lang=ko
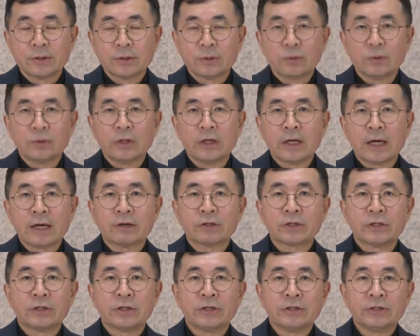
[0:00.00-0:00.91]
우리의
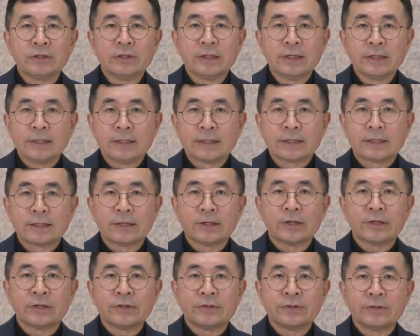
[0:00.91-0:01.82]
어떤
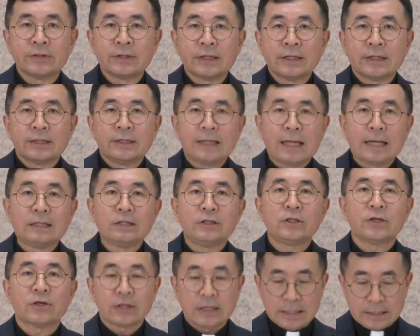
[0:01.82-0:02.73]
그런
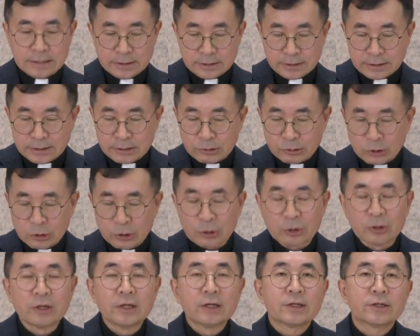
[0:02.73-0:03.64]
내적
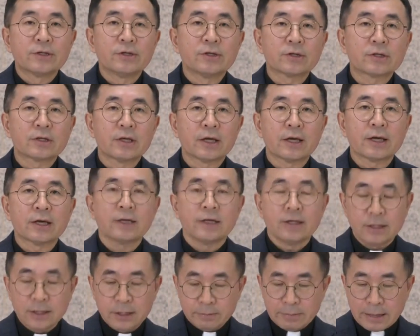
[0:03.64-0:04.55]
인식으로
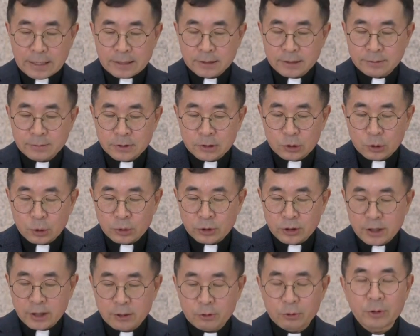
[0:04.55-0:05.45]
그렇게 이 말씀을
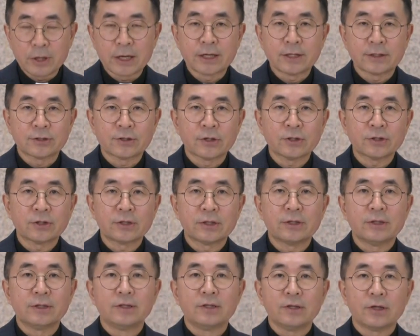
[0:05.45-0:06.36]
토대로 해서
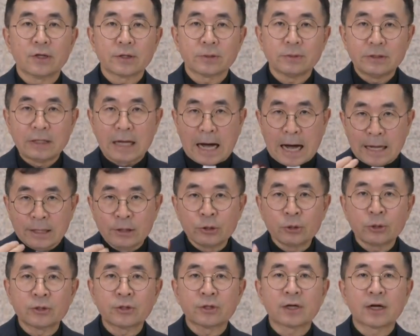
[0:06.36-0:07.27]
여러분들
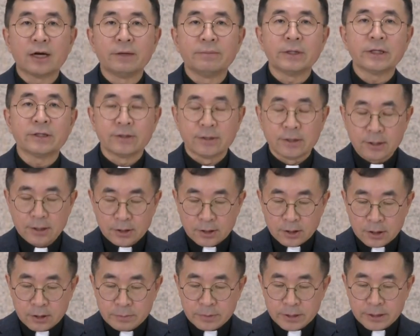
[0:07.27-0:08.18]
안으로 들어가면
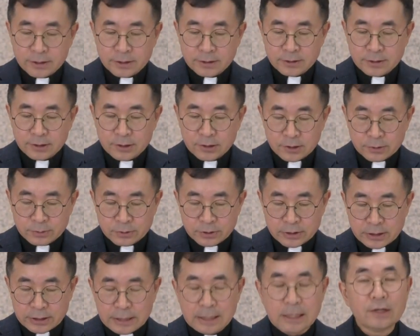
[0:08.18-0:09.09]
얼마든지
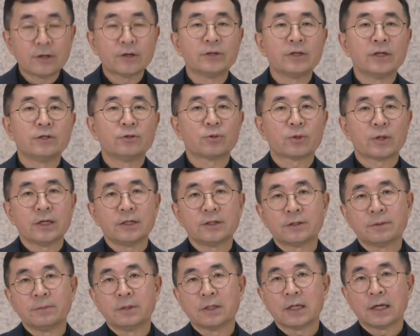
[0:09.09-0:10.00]
여러분들 읽어낼 수가
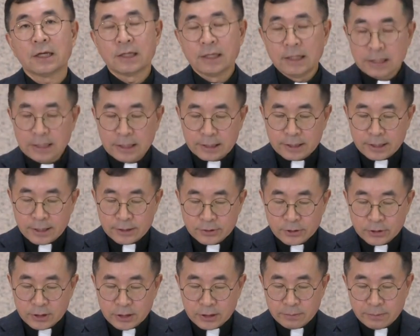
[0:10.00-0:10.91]
있습니다.
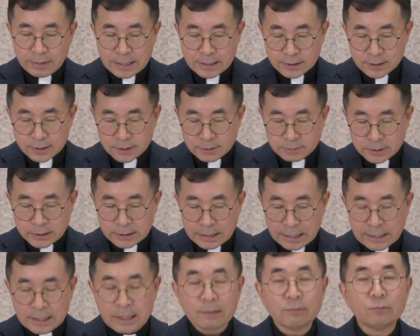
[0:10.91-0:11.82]
그래서 이 말씀은
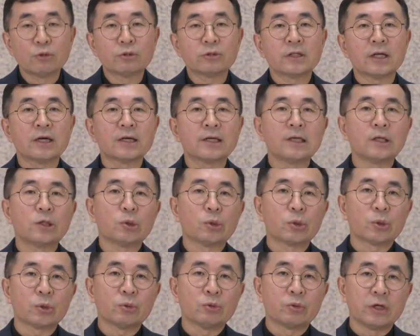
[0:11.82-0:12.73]
하나의
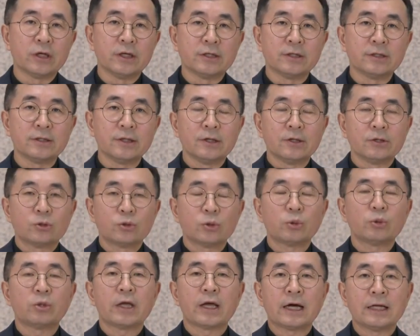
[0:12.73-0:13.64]
묵상기도로 우리는
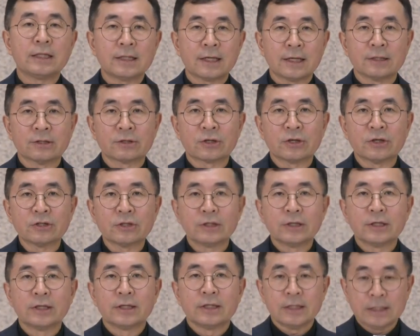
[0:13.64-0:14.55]
초대한다는 것,
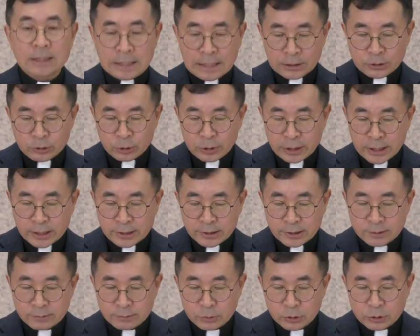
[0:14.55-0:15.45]
이냐시오의
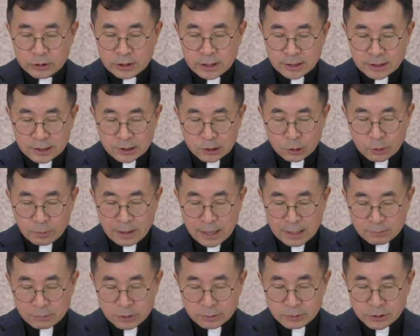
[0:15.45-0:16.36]
그런 묵상기도
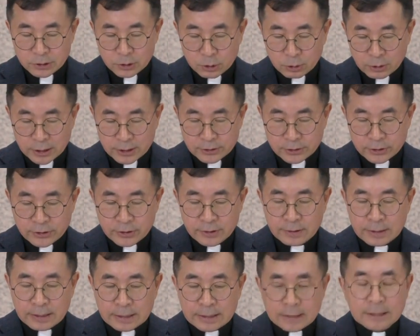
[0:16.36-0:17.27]
방법을 통해서
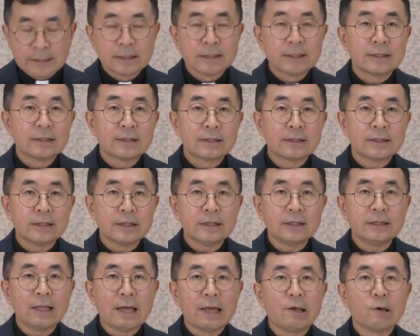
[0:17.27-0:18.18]

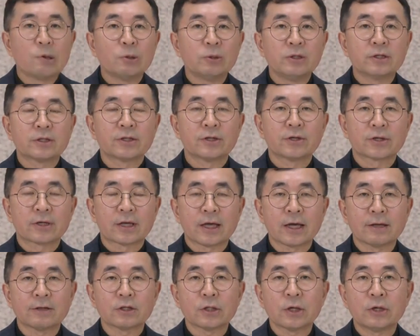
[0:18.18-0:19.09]
이 내용을
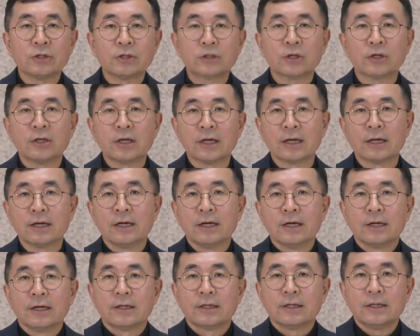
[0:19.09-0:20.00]
그렇게 천천히
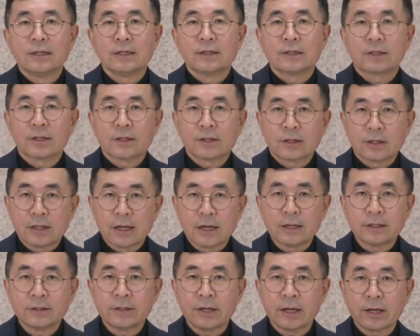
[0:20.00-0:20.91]

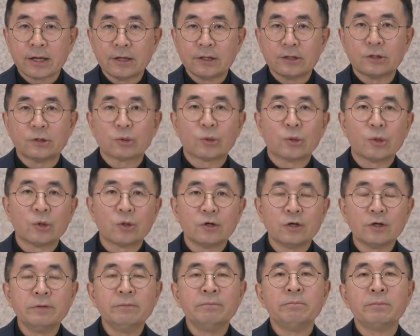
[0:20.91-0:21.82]

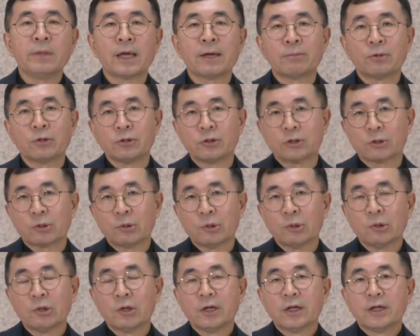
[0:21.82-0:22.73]
되새기시고 음미해
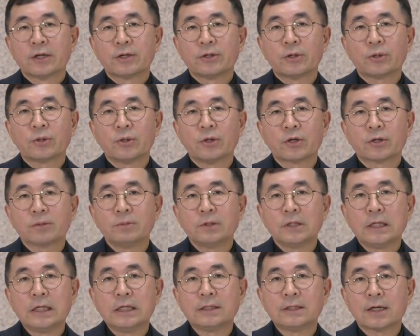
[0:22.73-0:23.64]
보시고, 그리고
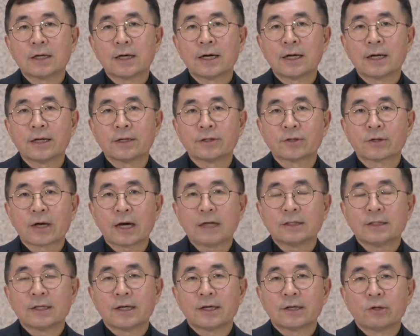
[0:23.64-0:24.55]
여러분들 일상 안에서
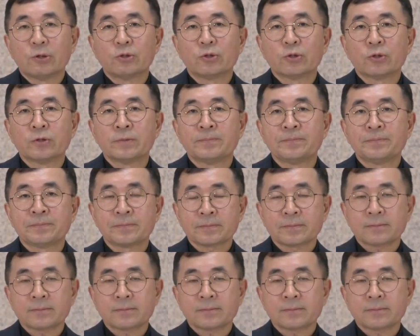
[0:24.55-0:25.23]
가장 요즘